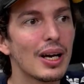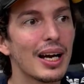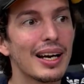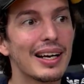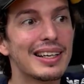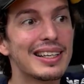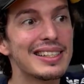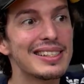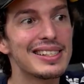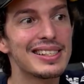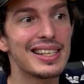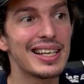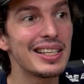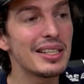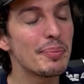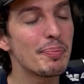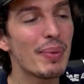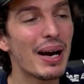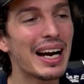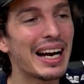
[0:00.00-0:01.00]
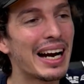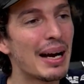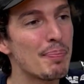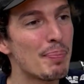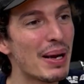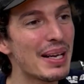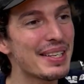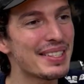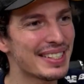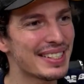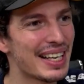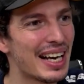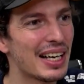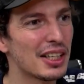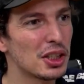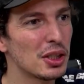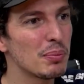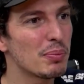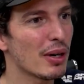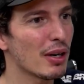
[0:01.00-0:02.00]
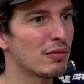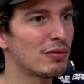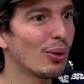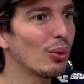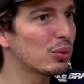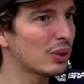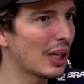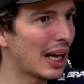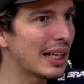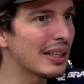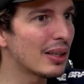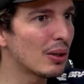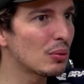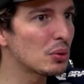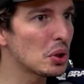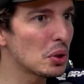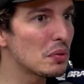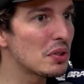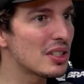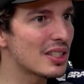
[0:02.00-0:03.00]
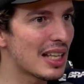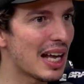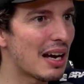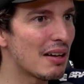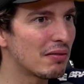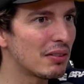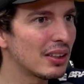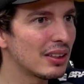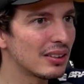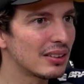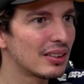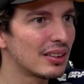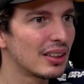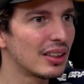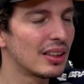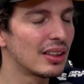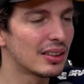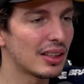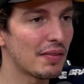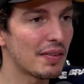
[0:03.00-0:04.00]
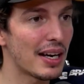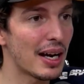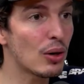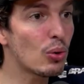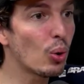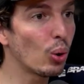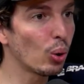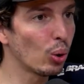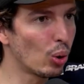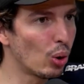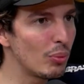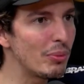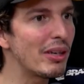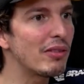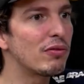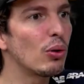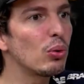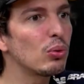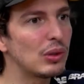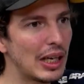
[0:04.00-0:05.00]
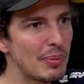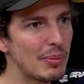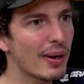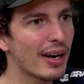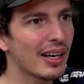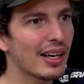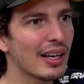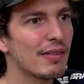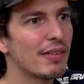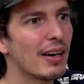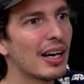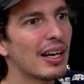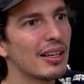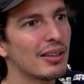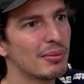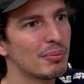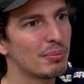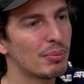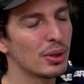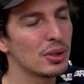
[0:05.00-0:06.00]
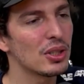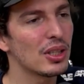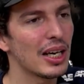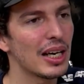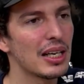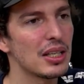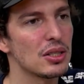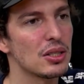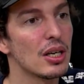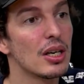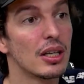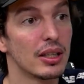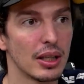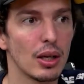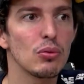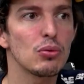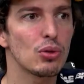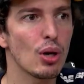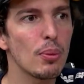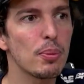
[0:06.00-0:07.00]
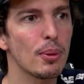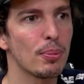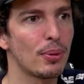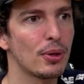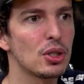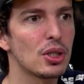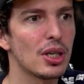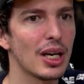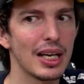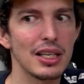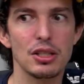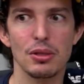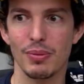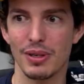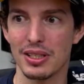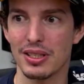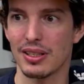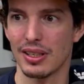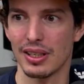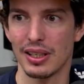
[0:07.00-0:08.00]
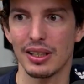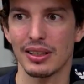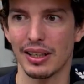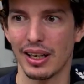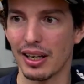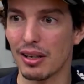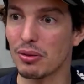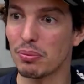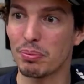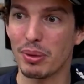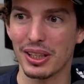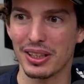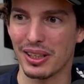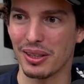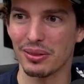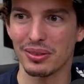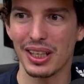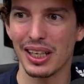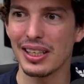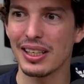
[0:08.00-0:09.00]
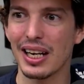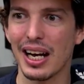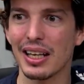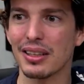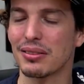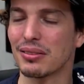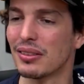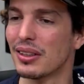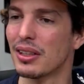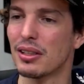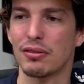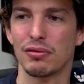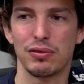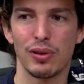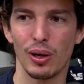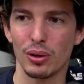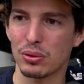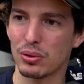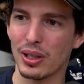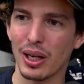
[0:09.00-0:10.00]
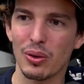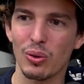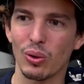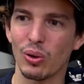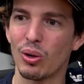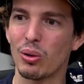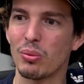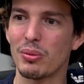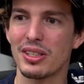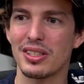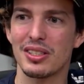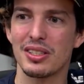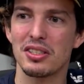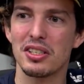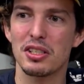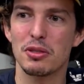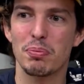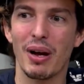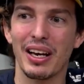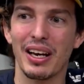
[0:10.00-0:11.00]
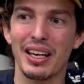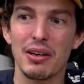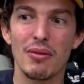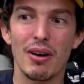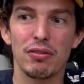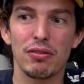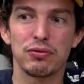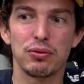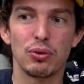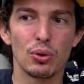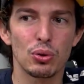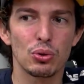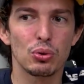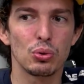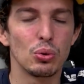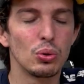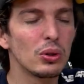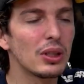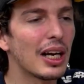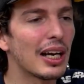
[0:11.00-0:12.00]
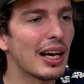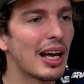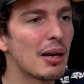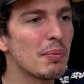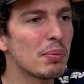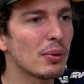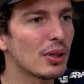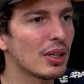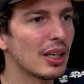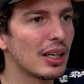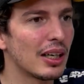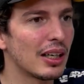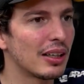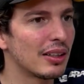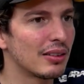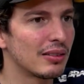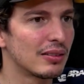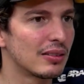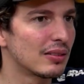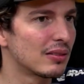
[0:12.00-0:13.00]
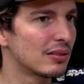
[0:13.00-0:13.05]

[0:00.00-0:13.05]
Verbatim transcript: cara, cansei de pagar passagem para voltar da onde eu estava. Aham. Uhum Tava na Colômbia, voltei para gravar Meu podcast. Deus. Não só para podcast, mas né, o Pedrão tá ligado. Volto da Colômbia esses dias, paguei uma fortuna lá porque